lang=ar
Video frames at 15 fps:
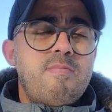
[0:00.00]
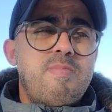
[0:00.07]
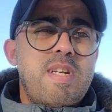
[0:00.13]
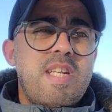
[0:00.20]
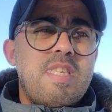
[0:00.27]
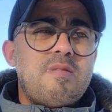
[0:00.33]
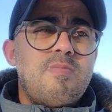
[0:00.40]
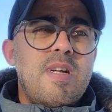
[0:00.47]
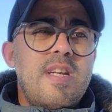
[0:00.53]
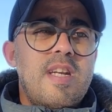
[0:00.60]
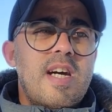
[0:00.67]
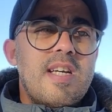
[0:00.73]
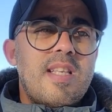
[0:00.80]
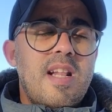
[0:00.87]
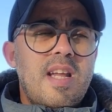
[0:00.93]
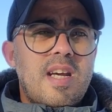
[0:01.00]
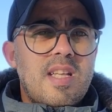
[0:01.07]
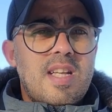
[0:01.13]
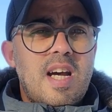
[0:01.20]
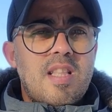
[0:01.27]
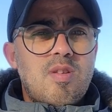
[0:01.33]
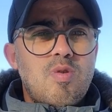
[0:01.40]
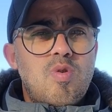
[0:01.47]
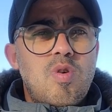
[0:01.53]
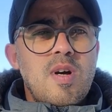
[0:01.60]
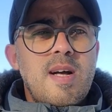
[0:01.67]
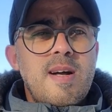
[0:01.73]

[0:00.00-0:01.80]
بالنسبه للناس اللي كيتحدثوا